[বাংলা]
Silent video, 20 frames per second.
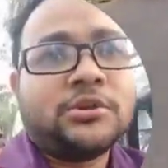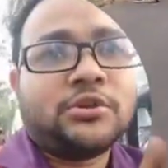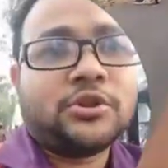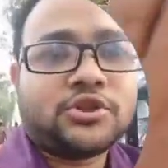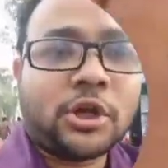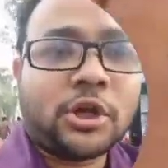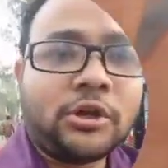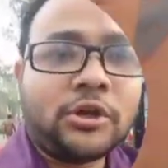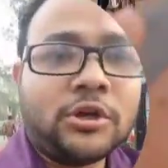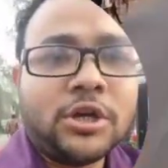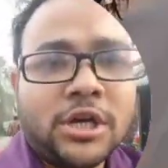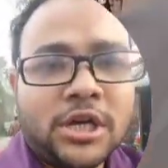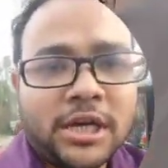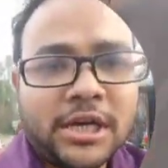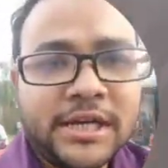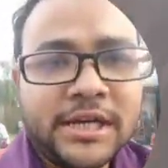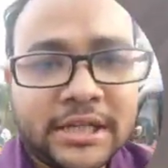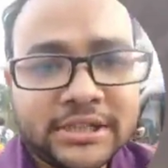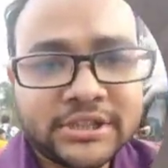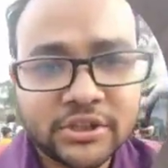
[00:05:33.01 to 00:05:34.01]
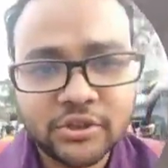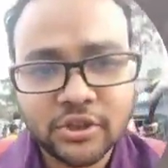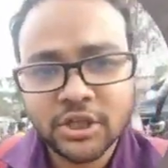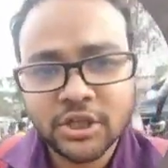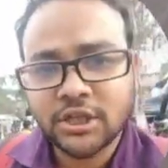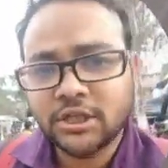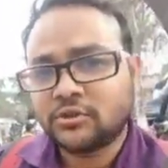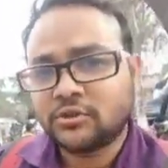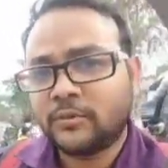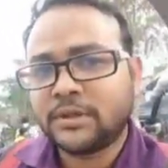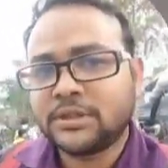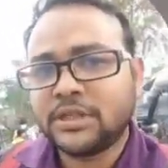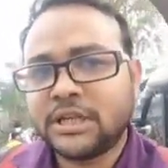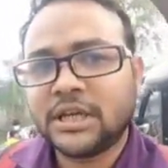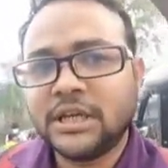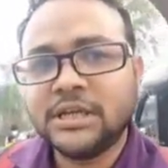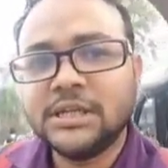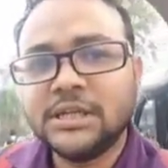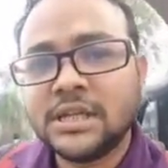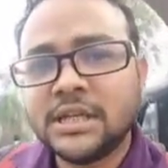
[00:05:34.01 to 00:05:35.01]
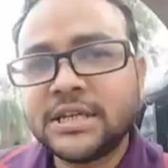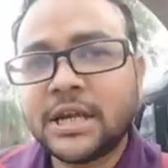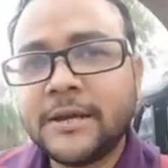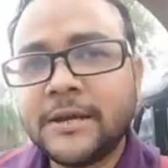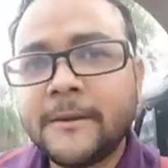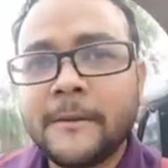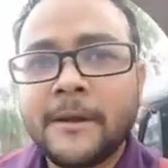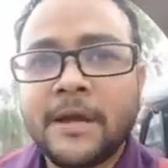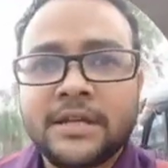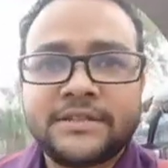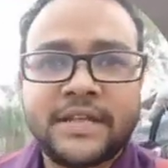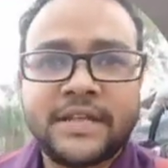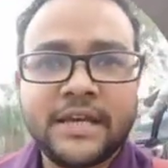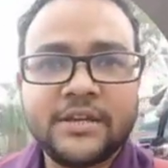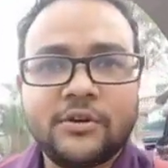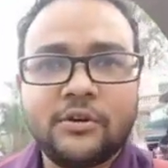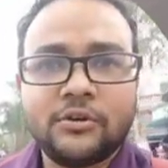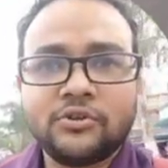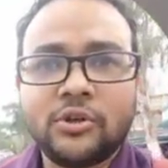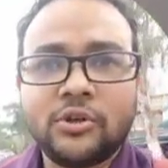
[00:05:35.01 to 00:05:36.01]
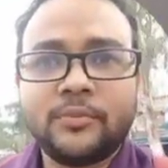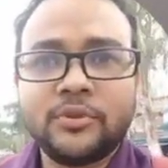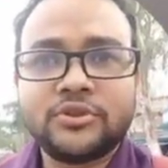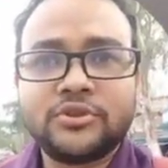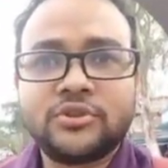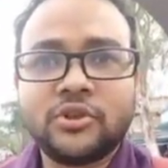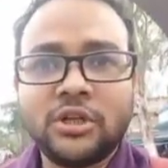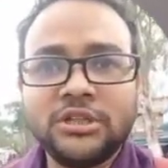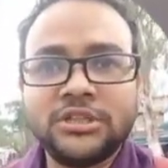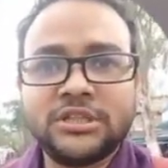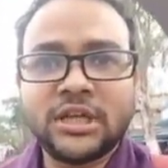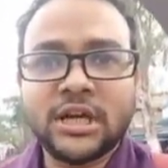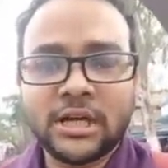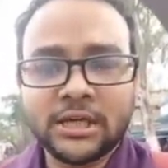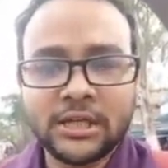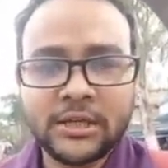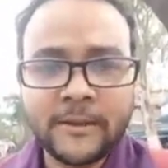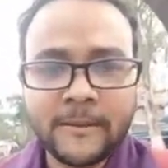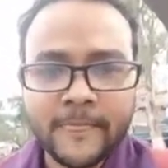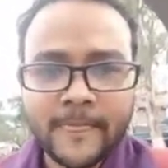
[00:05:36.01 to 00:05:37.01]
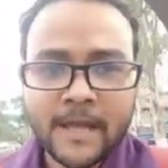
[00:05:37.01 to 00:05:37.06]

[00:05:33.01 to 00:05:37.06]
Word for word: তো চলো এই রাস্তা ধরে তোমাদেরকে নিয়ে যাই সেই গন্তব্যস্থল যেখানে